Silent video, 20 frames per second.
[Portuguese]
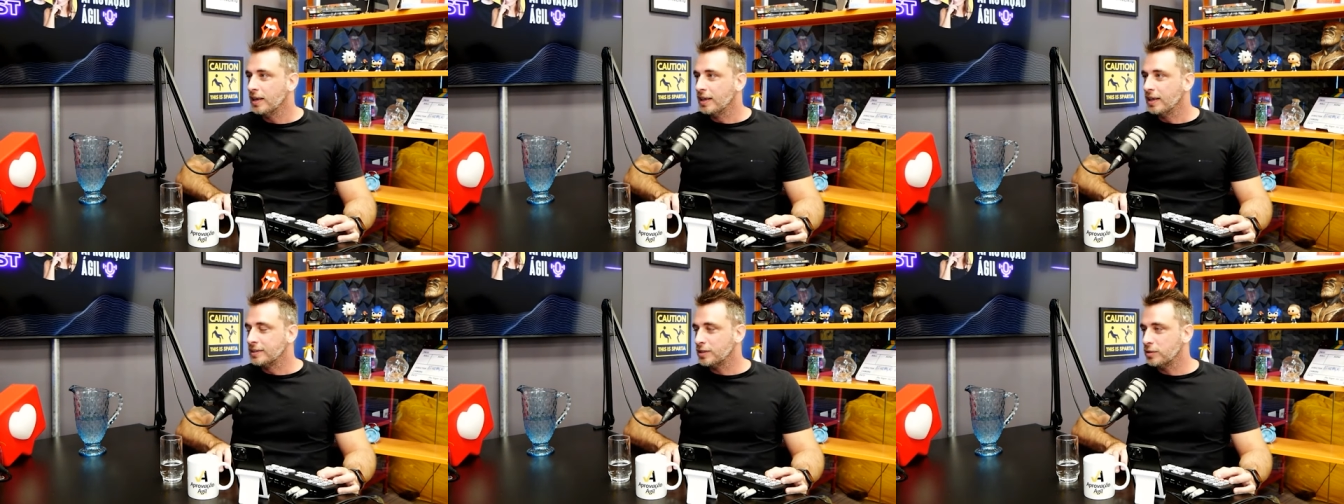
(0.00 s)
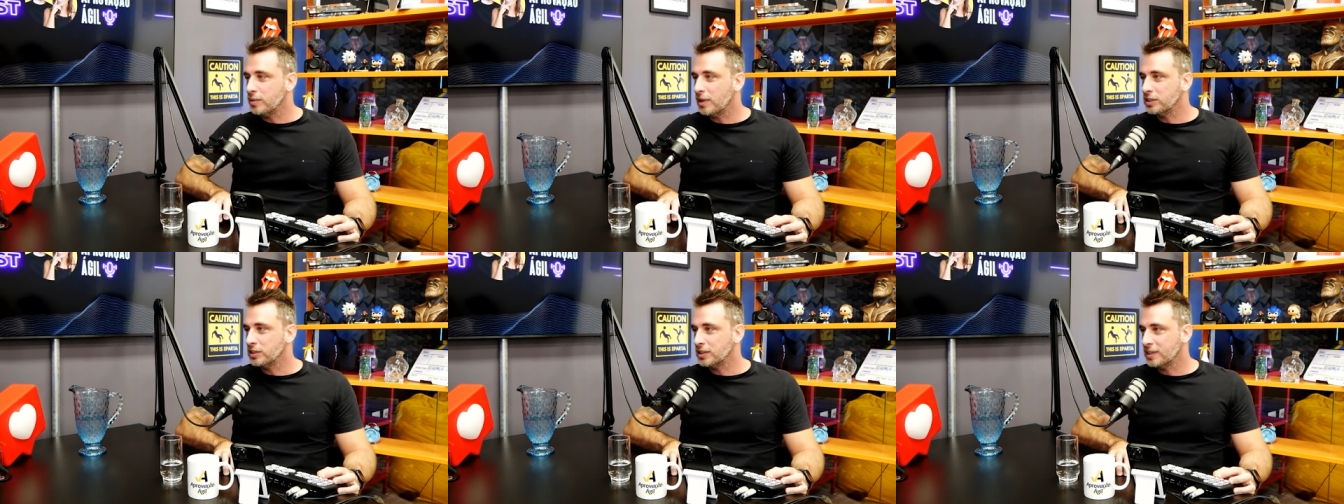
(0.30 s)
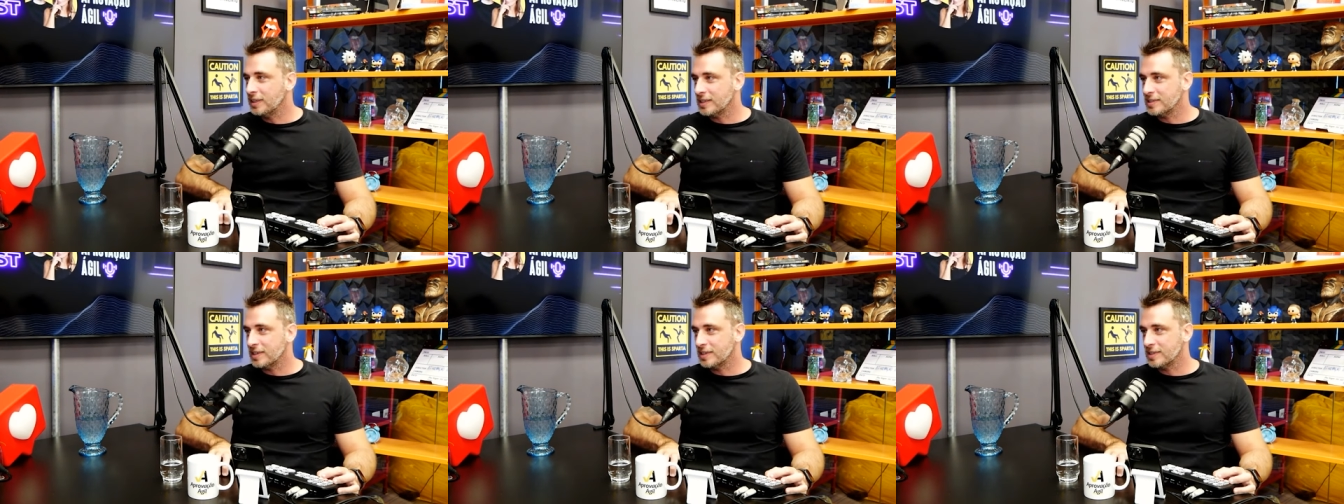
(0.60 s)
Você não acha
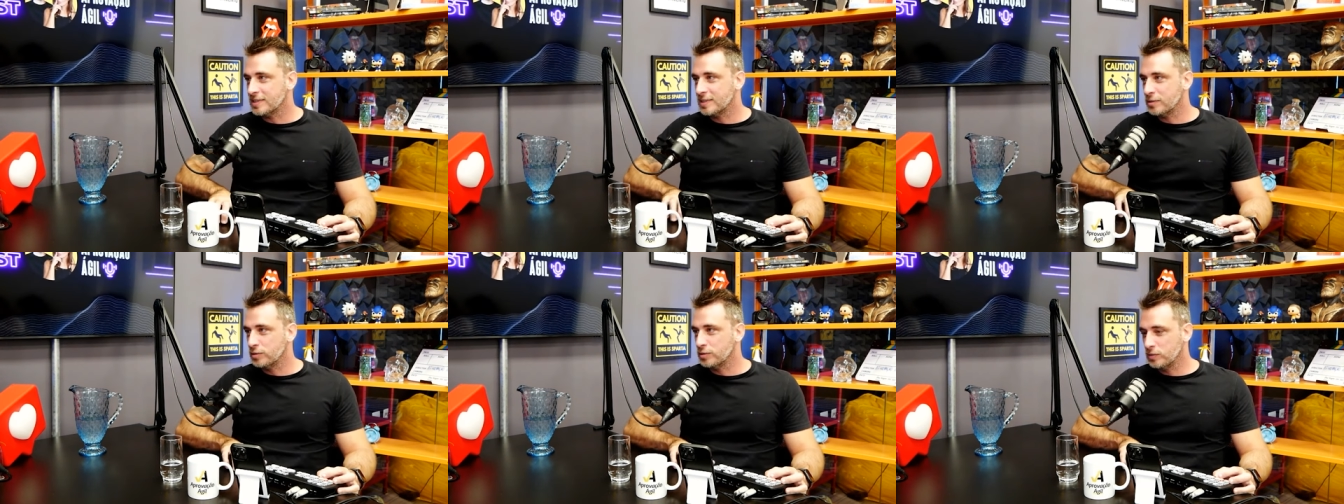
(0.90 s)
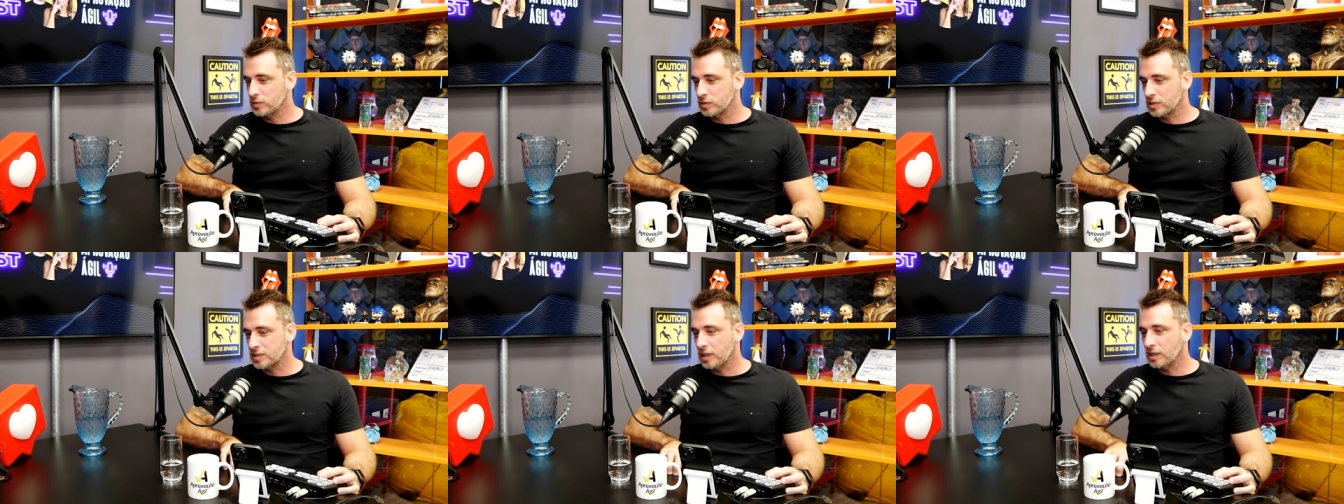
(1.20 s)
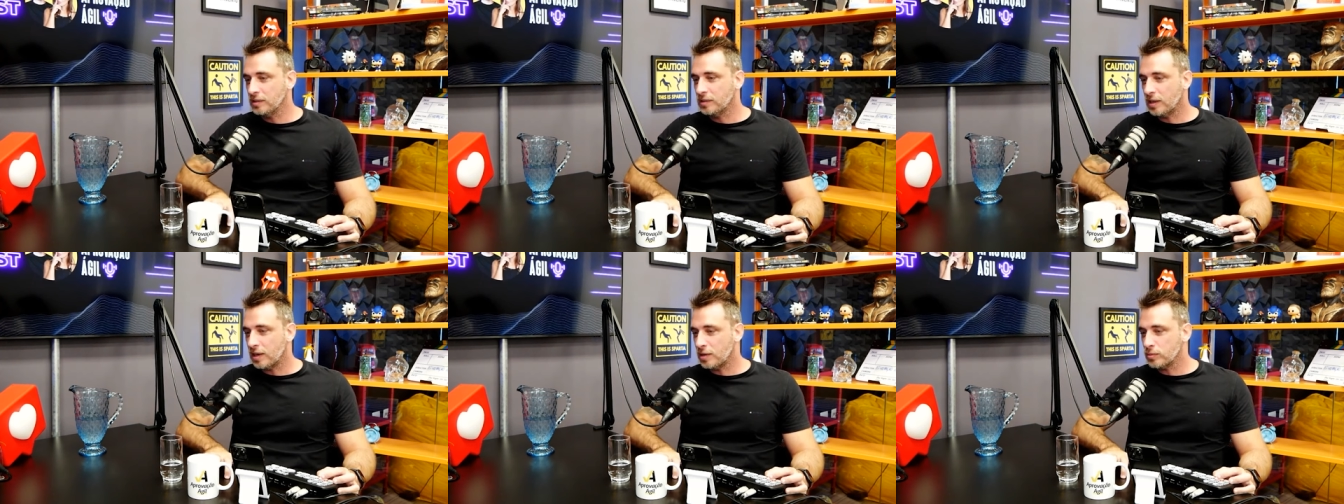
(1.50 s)
que essa questão de você
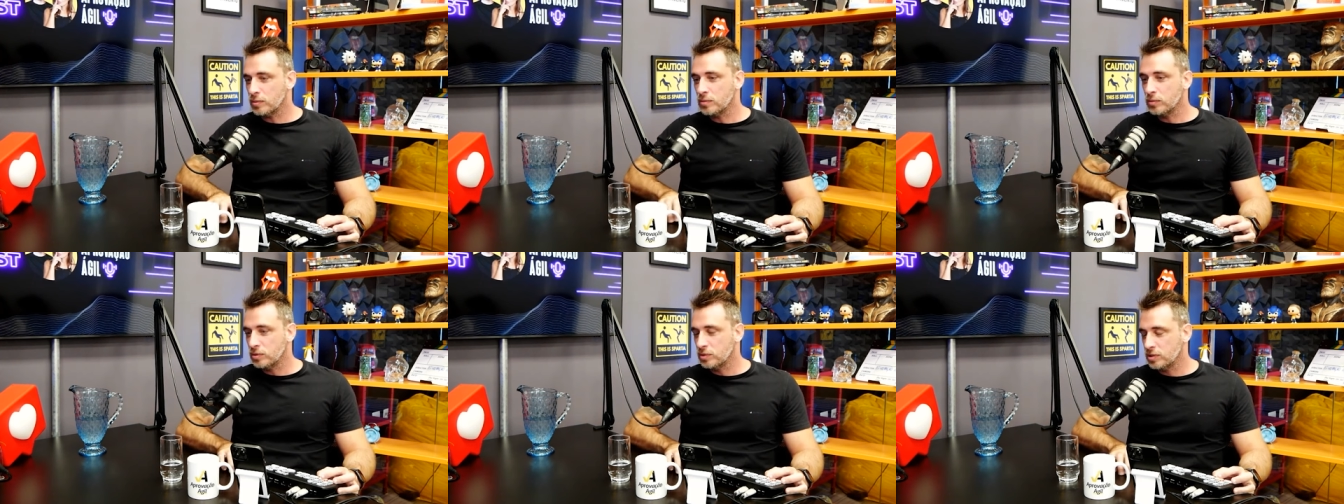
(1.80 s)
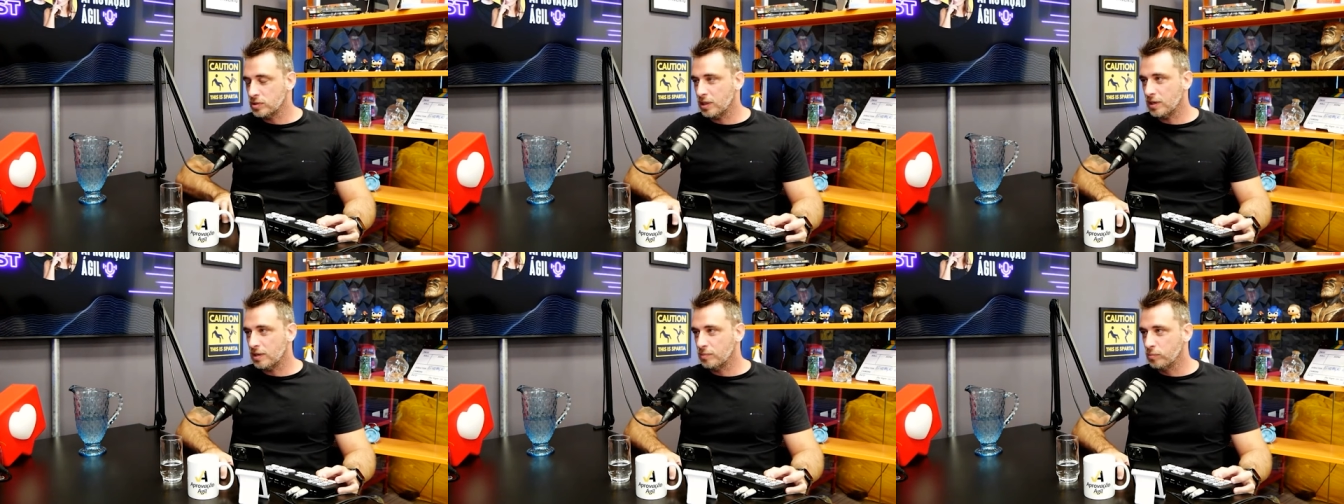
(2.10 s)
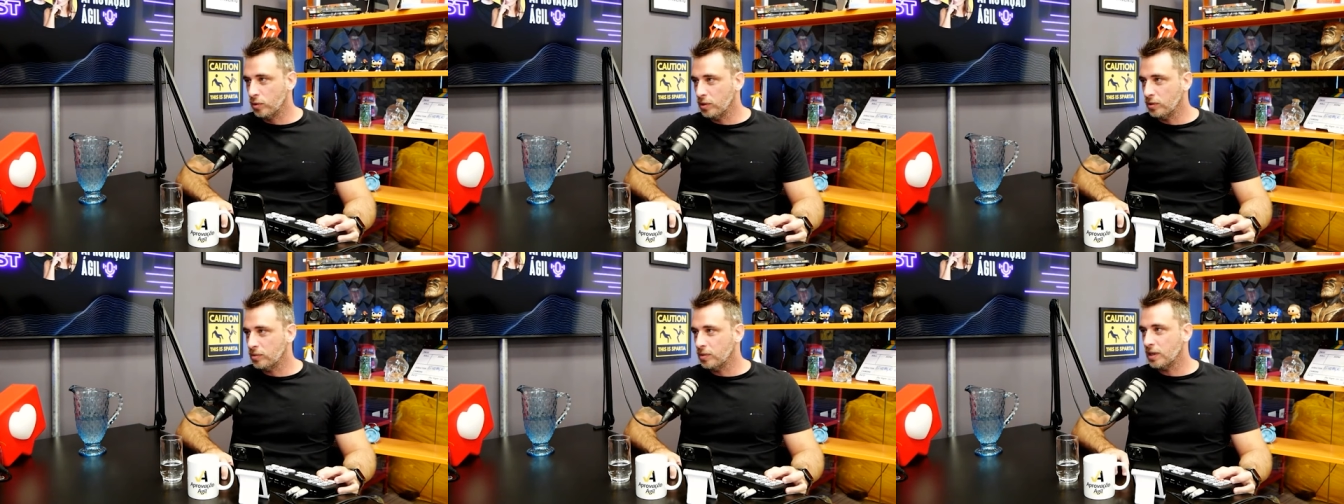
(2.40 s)
entrar no concurso que era
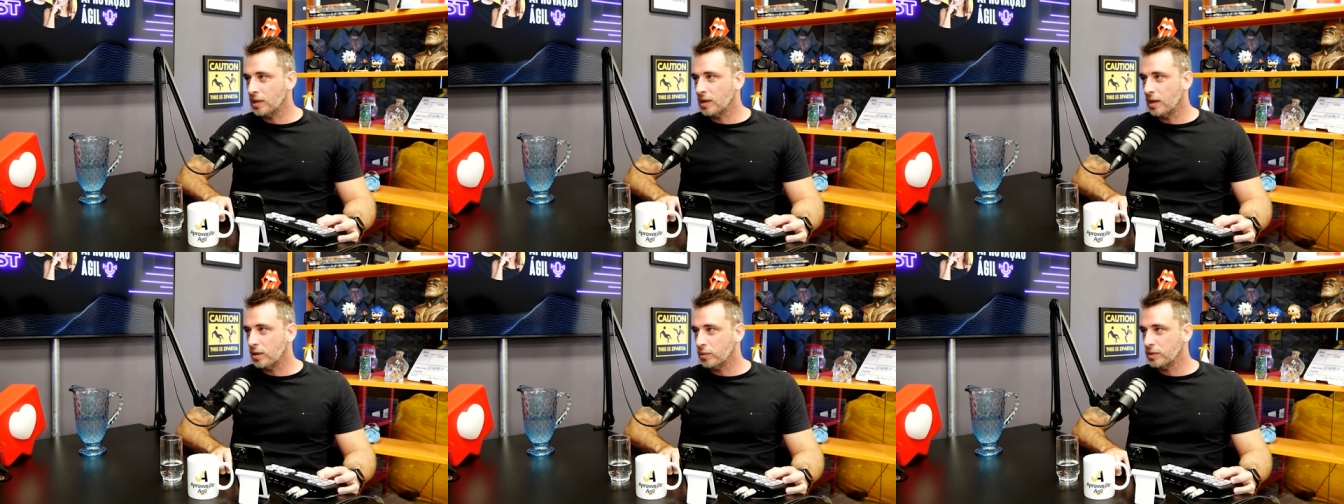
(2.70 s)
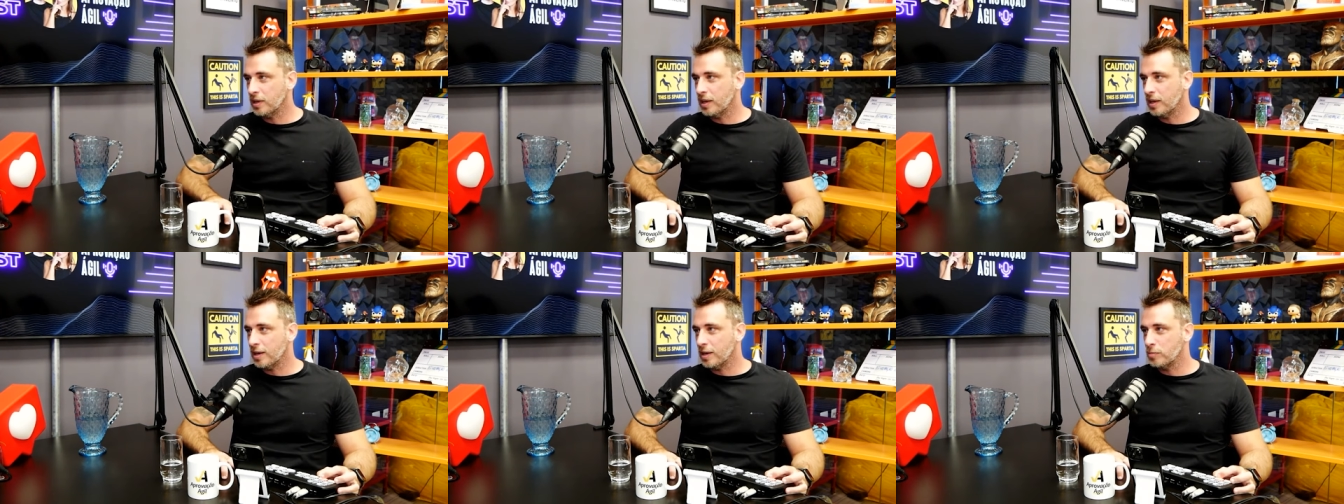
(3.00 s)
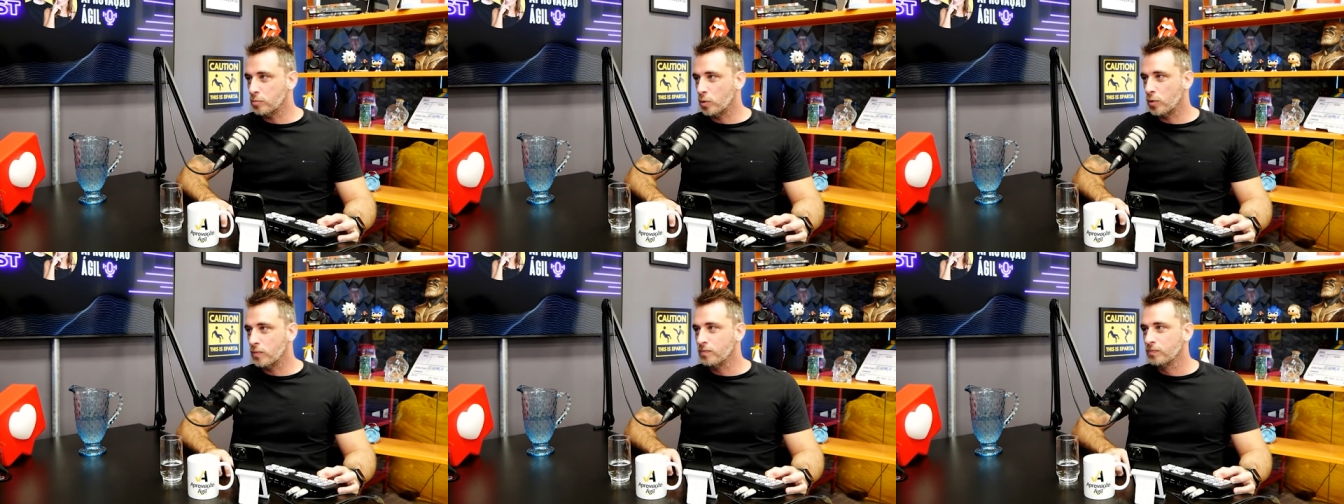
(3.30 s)
muito legal, que era
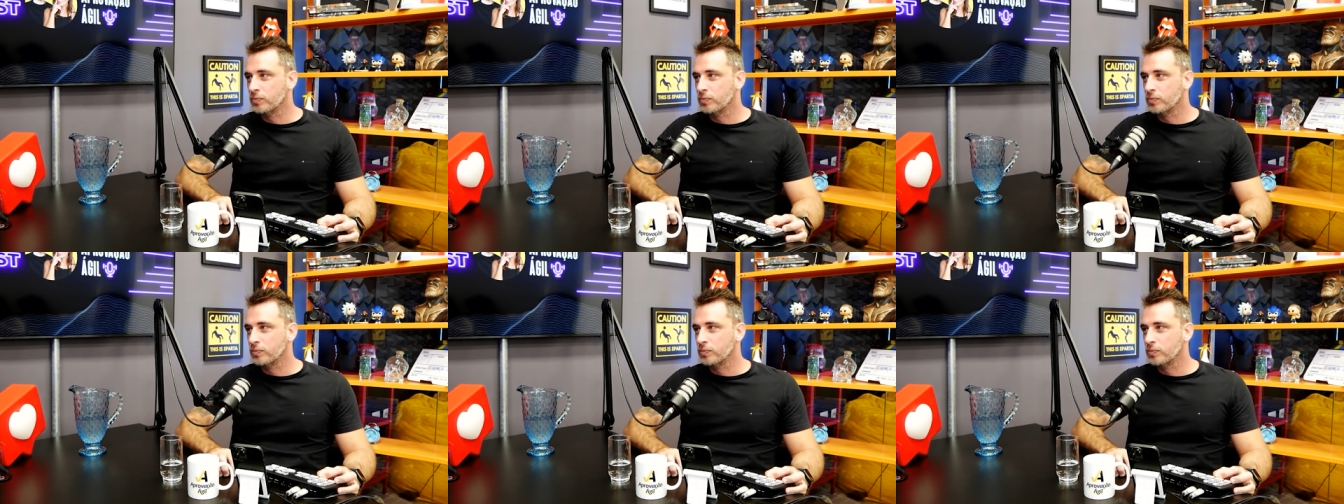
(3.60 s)
bom,